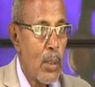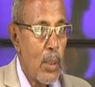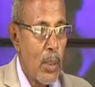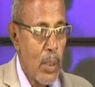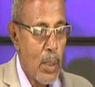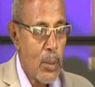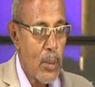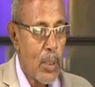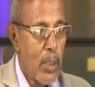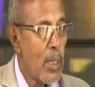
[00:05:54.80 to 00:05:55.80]
يعني مرضية
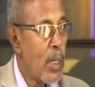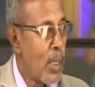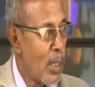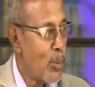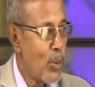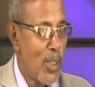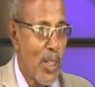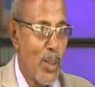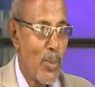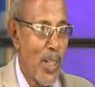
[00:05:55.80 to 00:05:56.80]
مسجلة الحمد لله
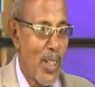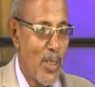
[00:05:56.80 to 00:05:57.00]
رب العالمين